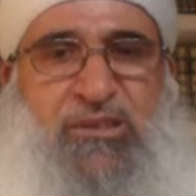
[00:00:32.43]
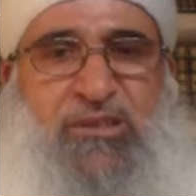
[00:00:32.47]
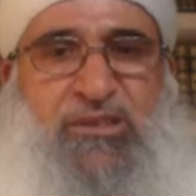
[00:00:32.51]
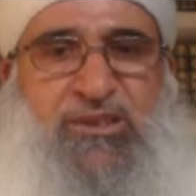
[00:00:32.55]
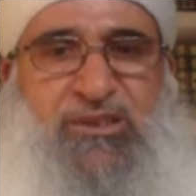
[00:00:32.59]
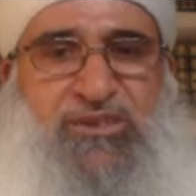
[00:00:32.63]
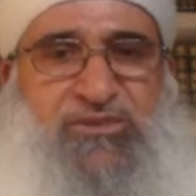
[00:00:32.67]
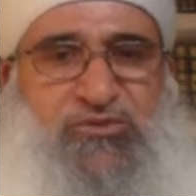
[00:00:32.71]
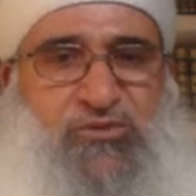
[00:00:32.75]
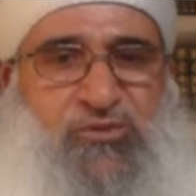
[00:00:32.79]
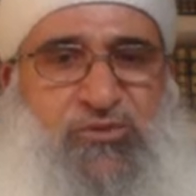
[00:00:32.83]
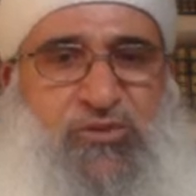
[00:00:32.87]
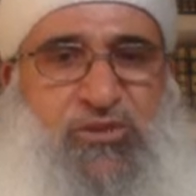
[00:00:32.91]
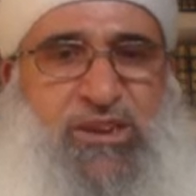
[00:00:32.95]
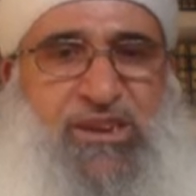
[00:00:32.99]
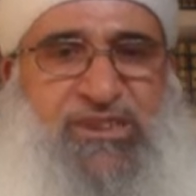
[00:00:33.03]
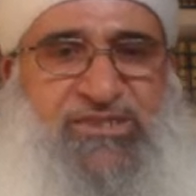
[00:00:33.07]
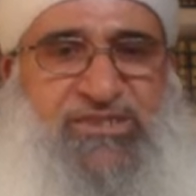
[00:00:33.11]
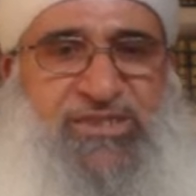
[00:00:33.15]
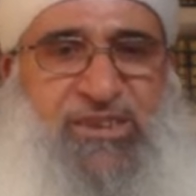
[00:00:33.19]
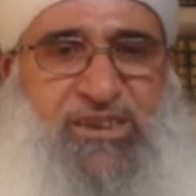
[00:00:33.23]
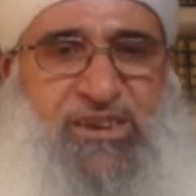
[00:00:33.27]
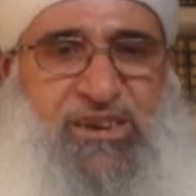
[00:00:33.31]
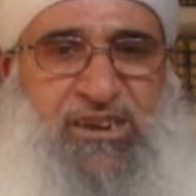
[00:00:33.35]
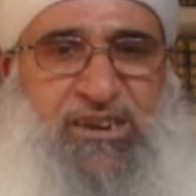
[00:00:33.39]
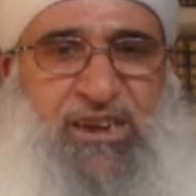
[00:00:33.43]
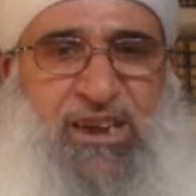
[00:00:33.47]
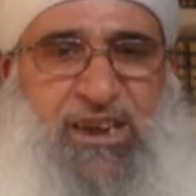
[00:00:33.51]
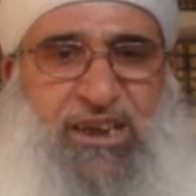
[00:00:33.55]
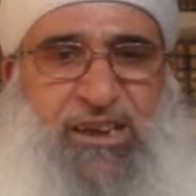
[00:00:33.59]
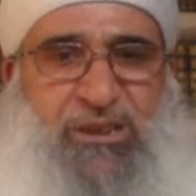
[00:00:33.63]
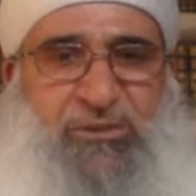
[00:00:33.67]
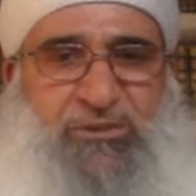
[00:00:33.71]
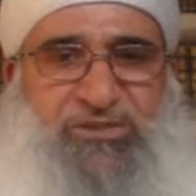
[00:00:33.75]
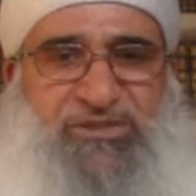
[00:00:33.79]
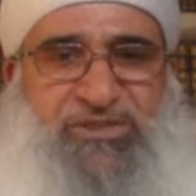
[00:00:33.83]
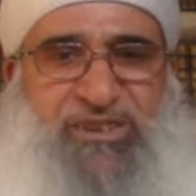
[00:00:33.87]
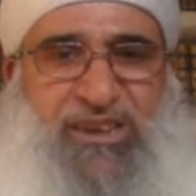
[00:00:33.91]
Resulullah sallallahu
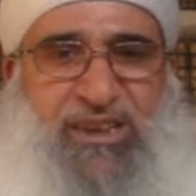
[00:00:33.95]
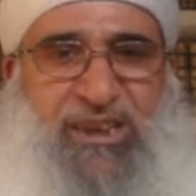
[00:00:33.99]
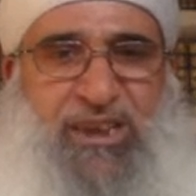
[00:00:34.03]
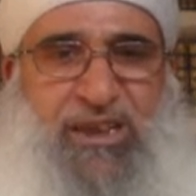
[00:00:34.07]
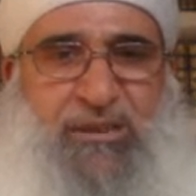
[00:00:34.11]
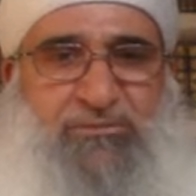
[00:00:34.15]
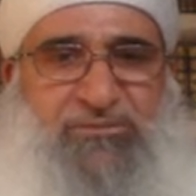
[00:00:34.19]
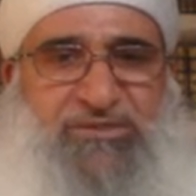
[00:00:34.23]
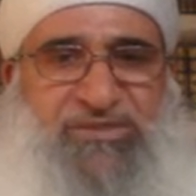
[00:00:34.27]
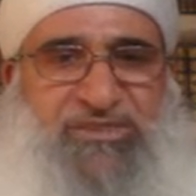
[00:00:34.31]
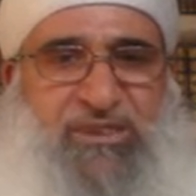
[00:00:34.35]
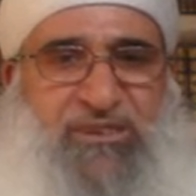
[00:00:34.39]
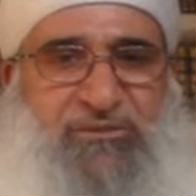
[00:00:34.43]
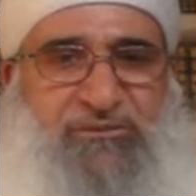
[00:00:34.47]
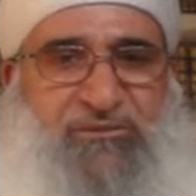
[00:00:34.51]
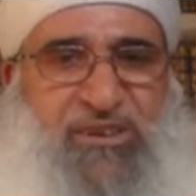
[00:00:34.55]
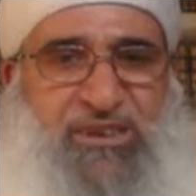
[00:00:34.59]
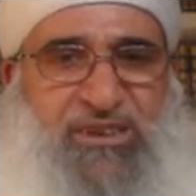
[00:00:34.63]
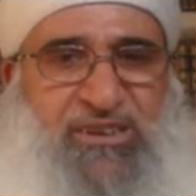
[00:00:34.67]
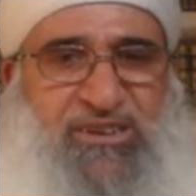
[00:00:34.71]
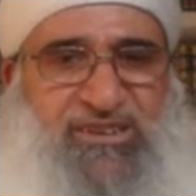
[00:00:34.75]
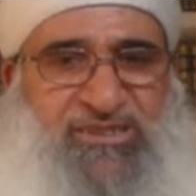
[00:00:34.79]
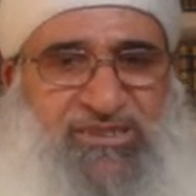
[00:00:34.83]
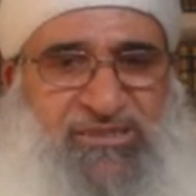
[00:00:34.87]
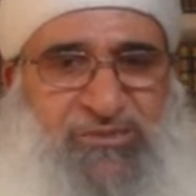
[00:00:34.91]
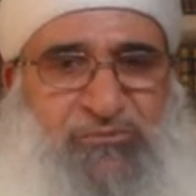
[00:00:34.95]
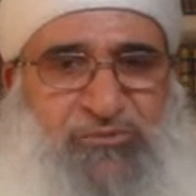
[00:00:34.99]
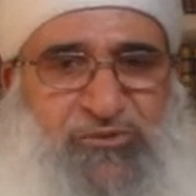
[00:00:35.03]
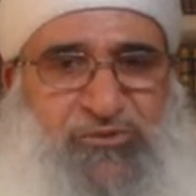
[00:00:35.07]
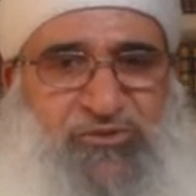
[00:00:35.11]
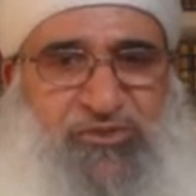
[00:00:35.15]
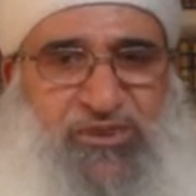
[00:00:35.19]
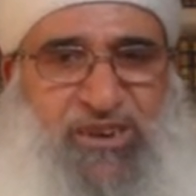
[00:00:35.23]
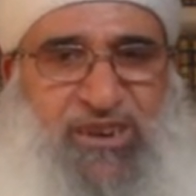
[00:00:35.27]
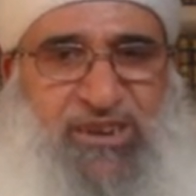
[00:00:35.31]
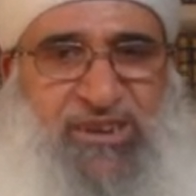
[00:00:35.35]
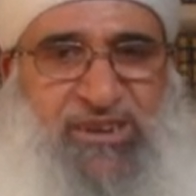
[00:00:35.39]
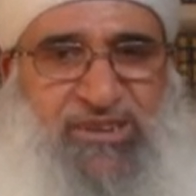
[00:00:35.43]
aleyhi ve sellem Safvan kızı
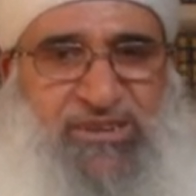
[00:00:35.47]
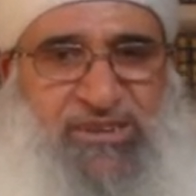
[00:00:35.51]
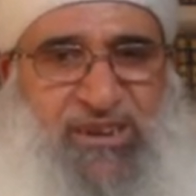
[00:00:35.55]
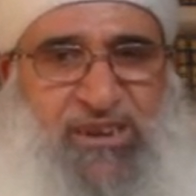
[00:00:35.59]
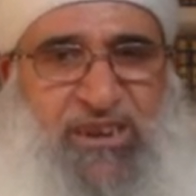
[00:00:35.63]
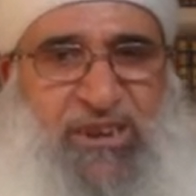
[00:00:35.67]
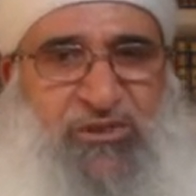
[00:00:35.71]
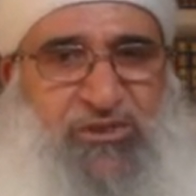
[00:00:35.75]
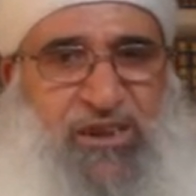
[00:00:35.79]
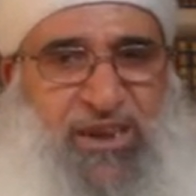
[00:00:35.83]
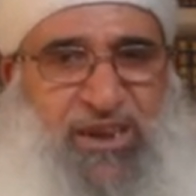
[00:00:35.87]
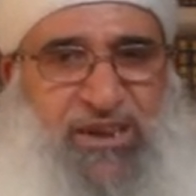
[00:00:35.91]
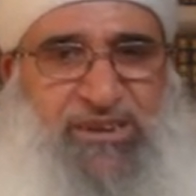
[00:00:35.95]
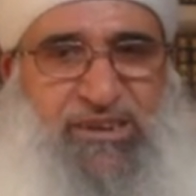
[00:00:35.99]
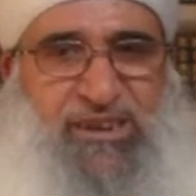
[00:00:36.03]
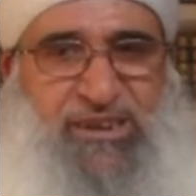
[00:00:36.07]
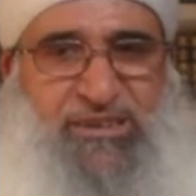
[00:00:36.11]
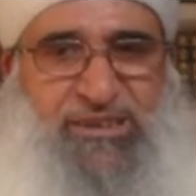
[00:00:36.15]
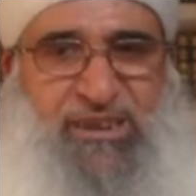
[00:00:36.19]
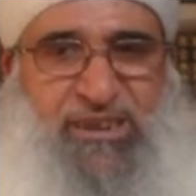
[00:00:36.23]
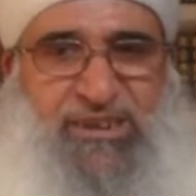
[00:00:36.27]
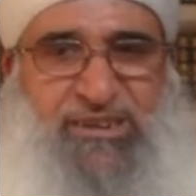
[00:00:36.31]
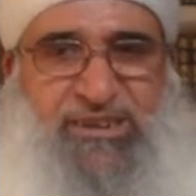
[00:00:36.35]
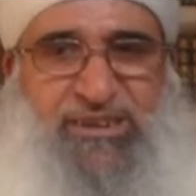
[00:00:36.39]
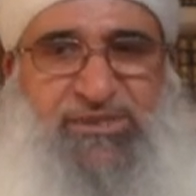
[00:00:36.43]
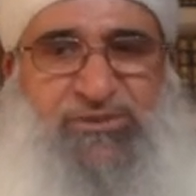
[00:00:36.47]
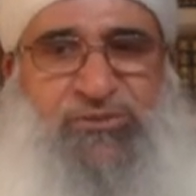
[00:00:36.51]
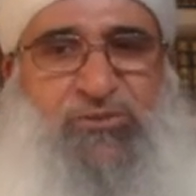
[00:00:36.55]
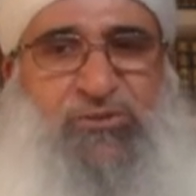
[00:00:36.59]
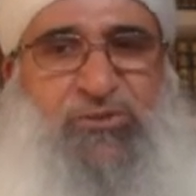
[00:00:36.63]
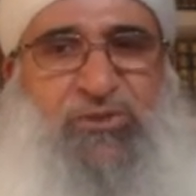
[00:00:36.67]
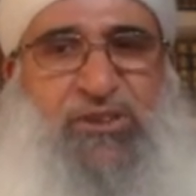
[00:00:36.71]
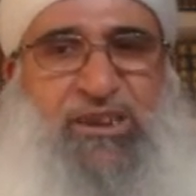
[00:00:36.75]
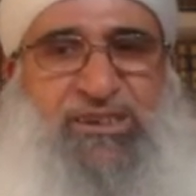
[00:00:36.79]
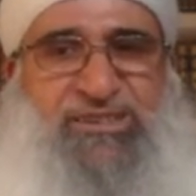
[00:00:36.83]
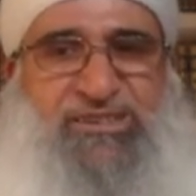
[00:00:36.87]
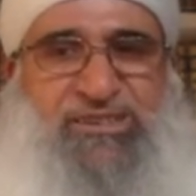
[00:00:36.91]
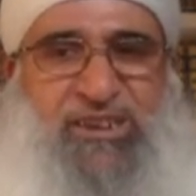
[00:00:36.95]
Büsra radıyallahu anhadan
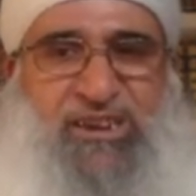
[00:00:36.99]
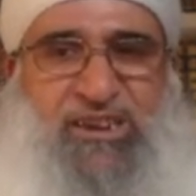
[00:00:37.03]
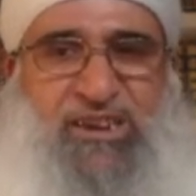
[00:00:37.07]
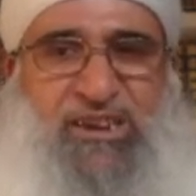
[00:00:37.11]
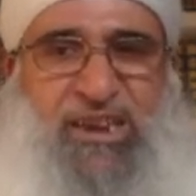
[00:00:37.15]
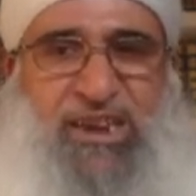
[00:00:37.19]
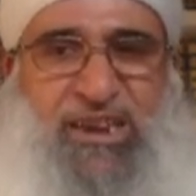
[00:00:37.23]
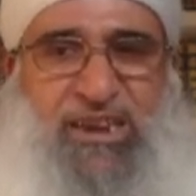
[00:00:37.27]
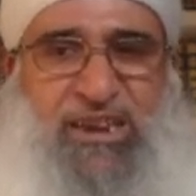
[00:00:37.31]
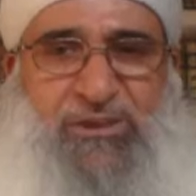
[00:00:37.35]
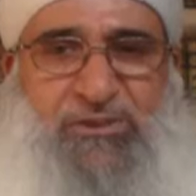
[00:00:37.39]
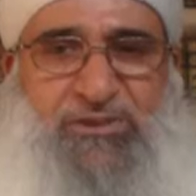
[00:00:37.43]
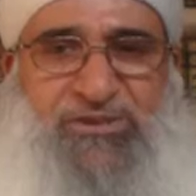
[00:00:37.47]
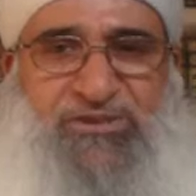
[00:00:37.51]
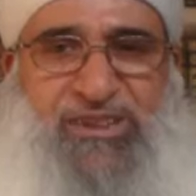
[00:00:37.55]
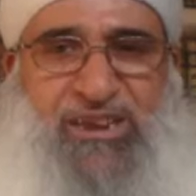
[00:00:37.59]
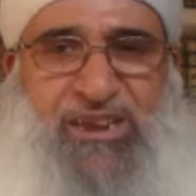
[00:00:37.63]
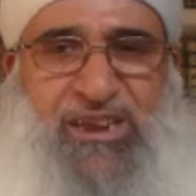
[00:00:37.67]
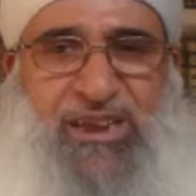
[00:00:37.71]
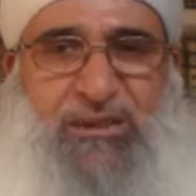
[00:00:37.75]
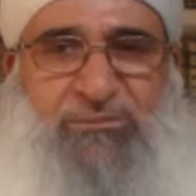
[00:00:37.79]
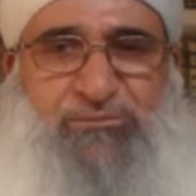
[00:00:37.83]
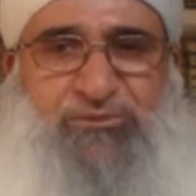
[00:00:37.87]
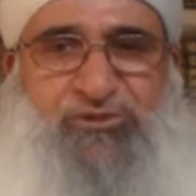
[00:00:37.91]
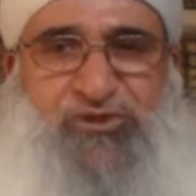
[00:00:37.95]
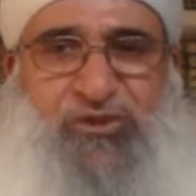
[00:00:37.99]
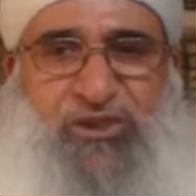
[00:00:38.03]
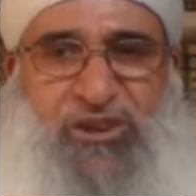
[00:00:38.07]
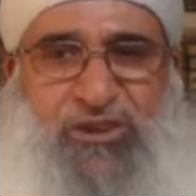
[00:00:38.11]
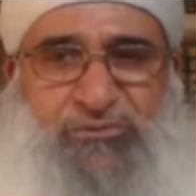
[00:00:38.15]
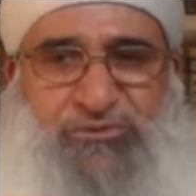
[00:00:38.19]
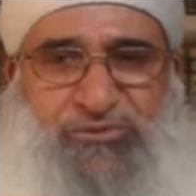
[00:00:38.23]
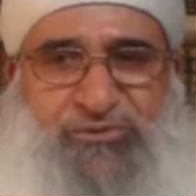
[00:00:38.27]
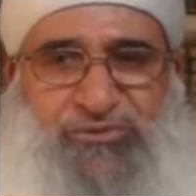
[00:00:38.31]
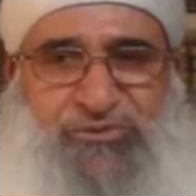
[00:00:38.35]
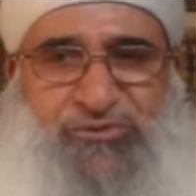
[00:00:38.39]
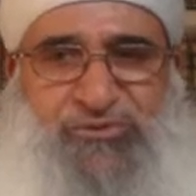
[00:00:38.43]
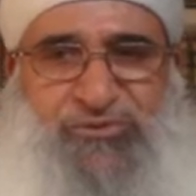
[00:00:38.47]
Resulullah sallallahu aleyhi ve sellem
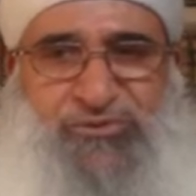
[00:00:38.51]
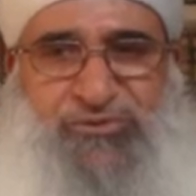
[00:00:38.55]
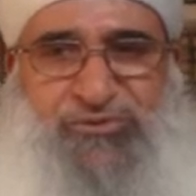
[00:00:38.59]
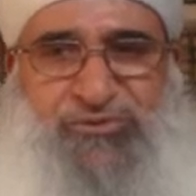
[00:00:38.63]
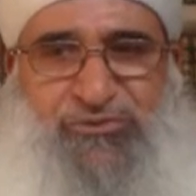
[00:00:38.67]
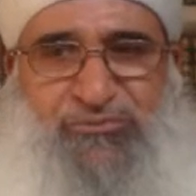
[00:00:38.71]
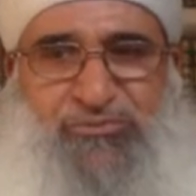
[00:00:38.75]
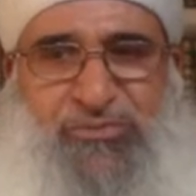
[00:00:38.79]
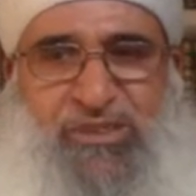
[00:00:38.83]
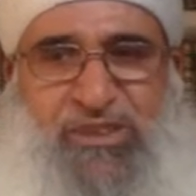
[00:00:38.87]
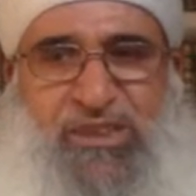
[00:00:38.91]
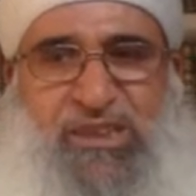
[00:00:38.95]
şöyle buyuruyor.